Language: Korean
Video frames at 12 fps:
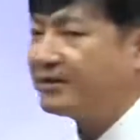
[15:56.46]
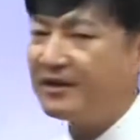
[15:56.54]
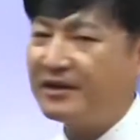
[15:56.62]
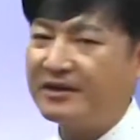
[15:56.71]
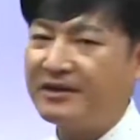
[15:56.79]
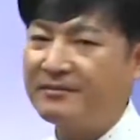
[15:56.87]

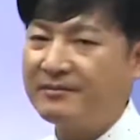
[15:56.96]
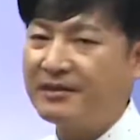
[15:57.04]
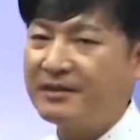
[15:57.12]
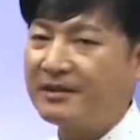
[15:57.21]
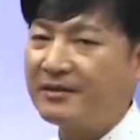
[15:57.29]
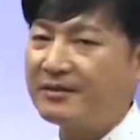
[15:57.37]
형태의 계산
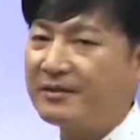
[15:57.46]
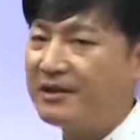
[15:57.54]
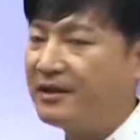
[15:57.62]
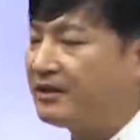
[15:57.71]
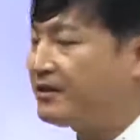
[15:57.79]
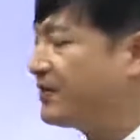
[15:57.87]
문제가 나오는
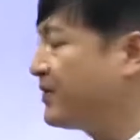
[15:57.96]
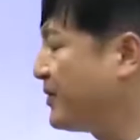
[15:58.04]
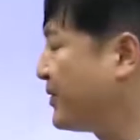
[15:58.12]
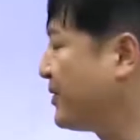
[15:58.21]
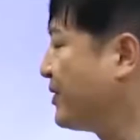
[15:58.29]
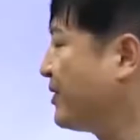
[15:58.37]
게
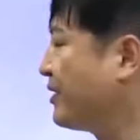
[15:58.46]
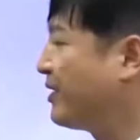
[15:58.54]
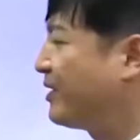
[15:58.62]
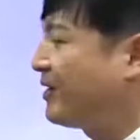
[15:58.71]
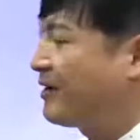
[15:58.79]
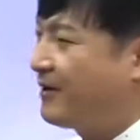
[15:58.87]
아니고
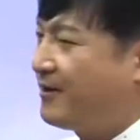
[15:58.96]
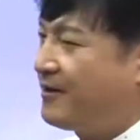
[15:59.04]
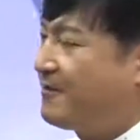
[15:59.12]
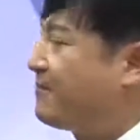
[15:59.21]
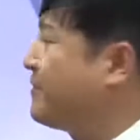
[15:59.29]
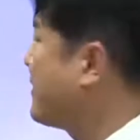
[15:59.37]

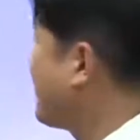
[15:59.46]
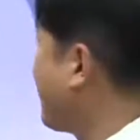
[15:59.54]
뭐